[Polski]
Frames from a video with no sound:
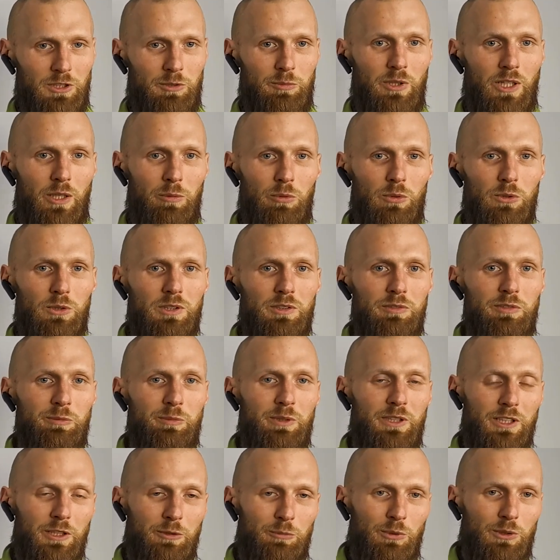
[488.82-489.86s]
będzie miała brudny
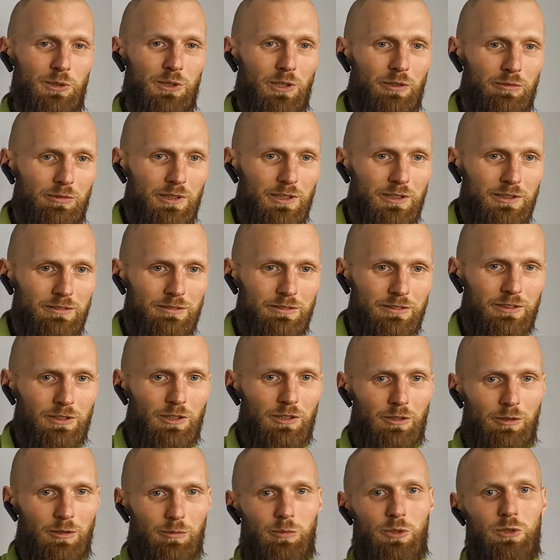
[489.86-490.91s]
wymiennik płytowy,
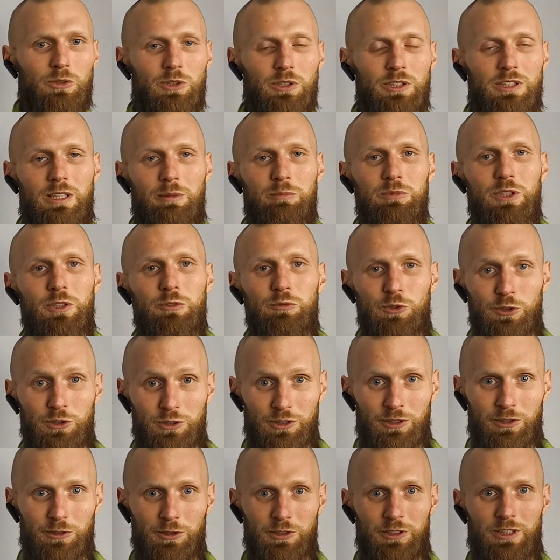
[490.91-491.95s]
to może nam się
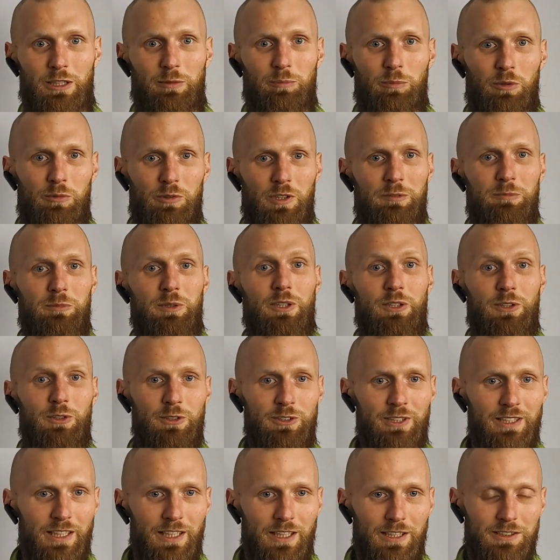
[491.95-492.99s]
wszystko, że tak powiem,
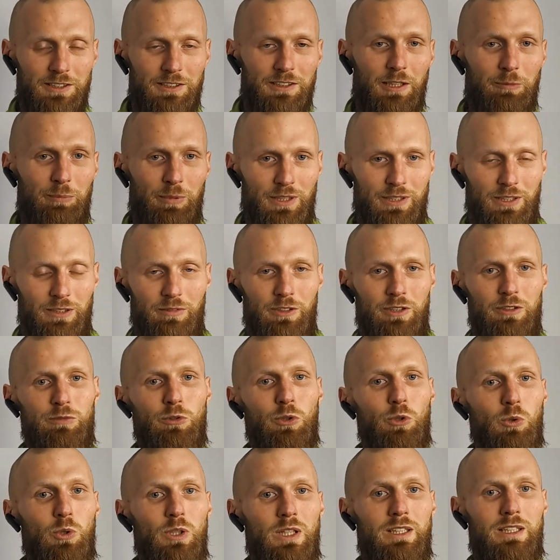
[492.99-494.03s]
rozjechać i nie pracować
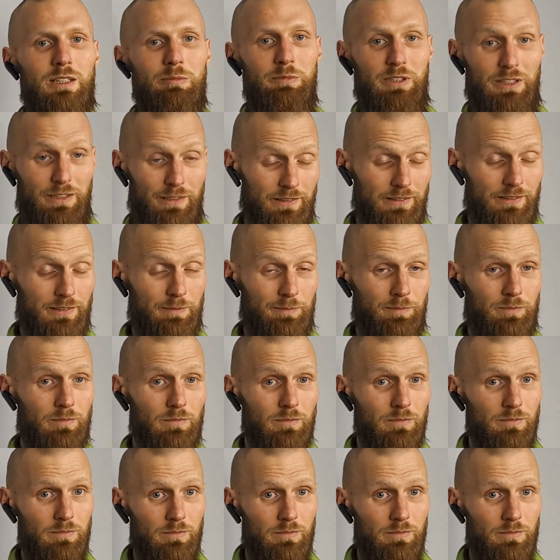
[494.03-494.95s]
w ogóle nam nic.